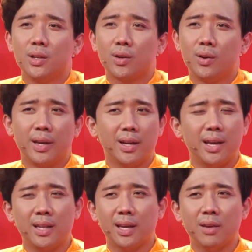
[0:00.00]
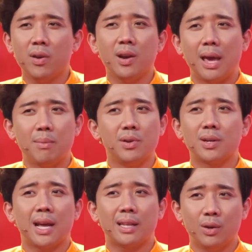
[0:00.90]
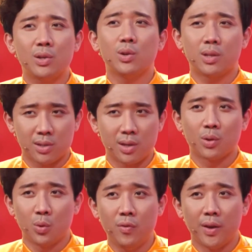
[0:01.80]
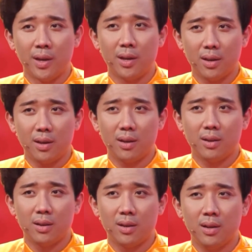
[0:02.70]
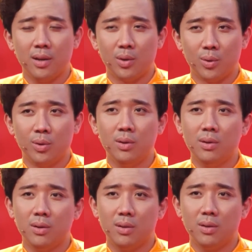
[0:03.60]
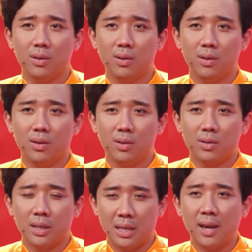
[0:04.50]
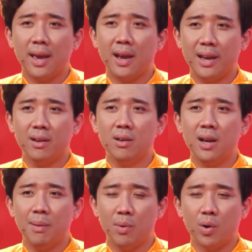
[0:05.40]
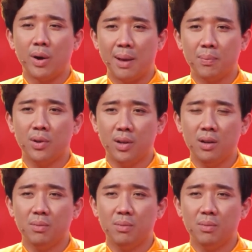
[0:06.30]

Còn hiện nay thì cái vấn đề em đưa ra thì nó chưa thực sự là thú vị nên nó hơi uổng. Thì chị khen hai đứa hai bộ đồ đẹp thôi đó.